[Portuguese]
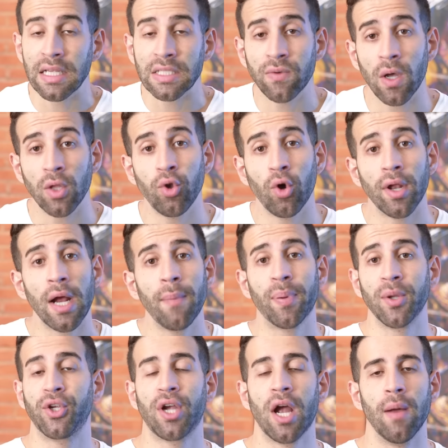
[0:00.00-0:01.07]
Eles vão adorar
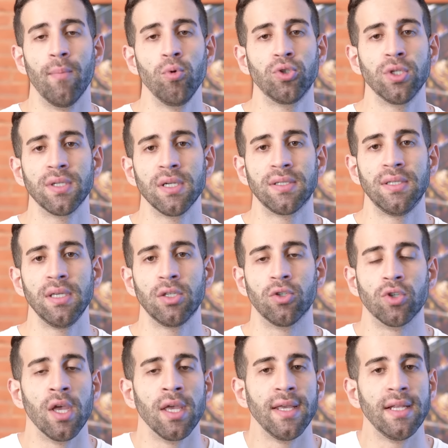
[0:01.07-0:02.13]
praticar muitos
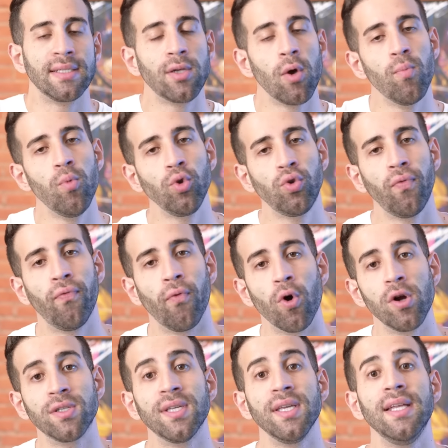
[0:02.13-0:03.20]
exercícios, eles são muito
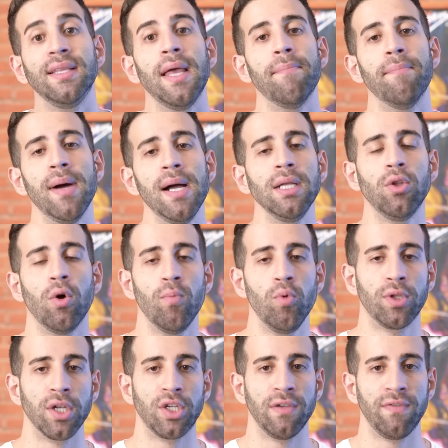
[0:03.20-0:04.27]
fortes e demandam
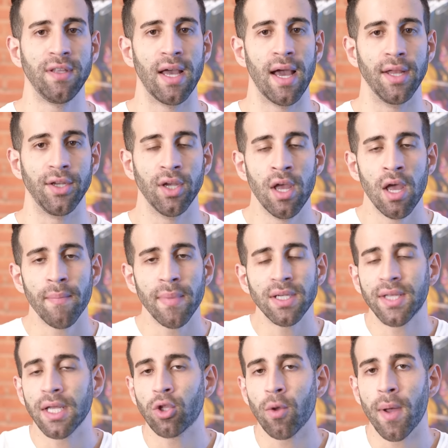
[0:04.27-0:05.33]
muita atividade. Mas a
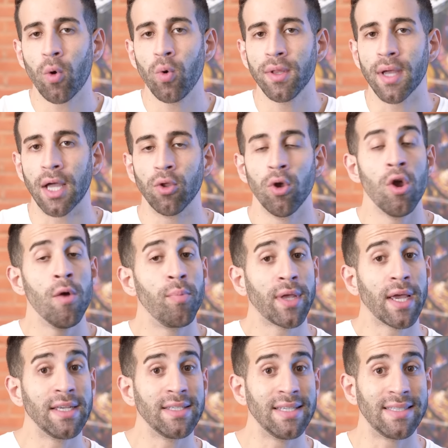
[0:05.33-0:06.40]
gente tem que tomar cuidado,
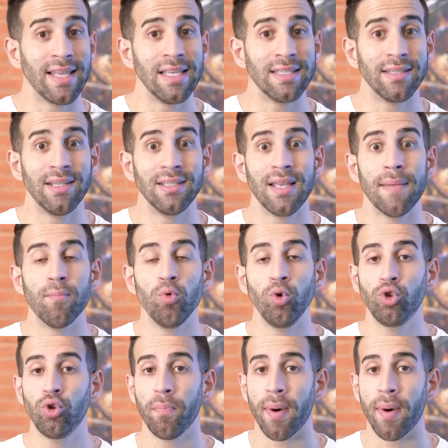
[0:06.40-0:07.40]
porque a resistência deles é muito